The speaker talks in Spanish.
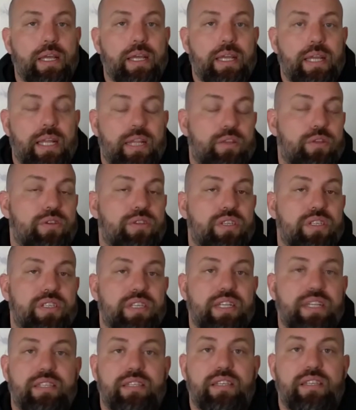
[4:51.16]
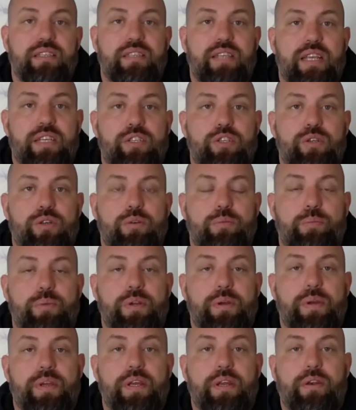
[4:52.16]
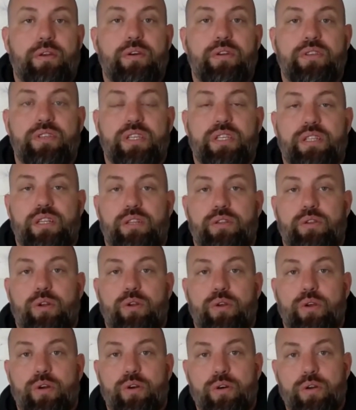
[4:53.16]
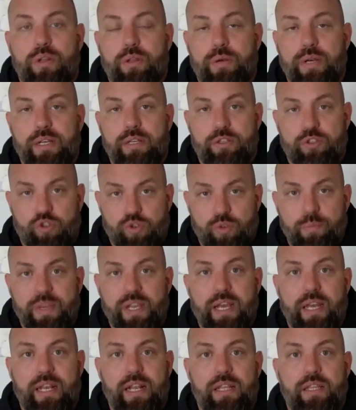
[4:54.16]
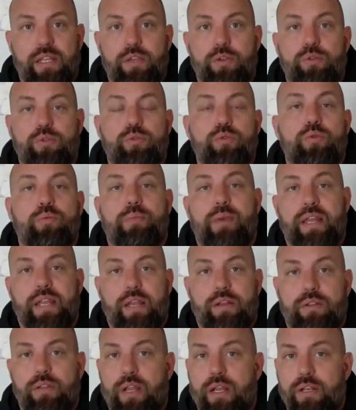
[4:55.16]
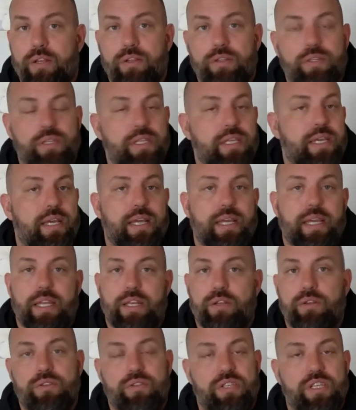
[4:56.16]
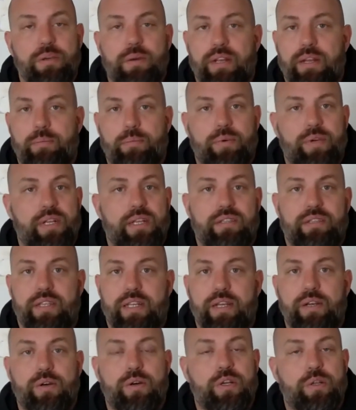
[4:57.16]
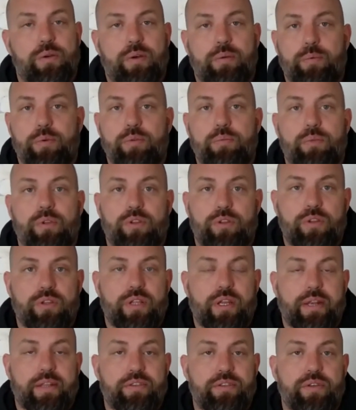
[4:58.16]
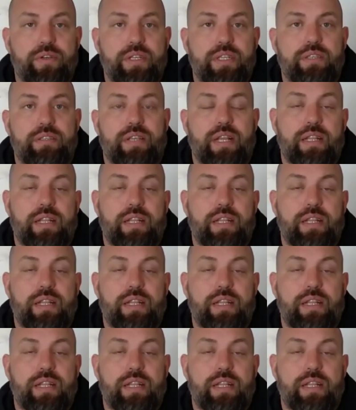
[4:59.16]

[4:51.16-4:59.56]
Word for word: Entonces en ese ensayo prueba y error se intentó lo de Córdoba. Yo en mi canal de YouTube, Mariano Tagliotti, dije que no se iban a poder hacer en Córdoba por un montón de razones.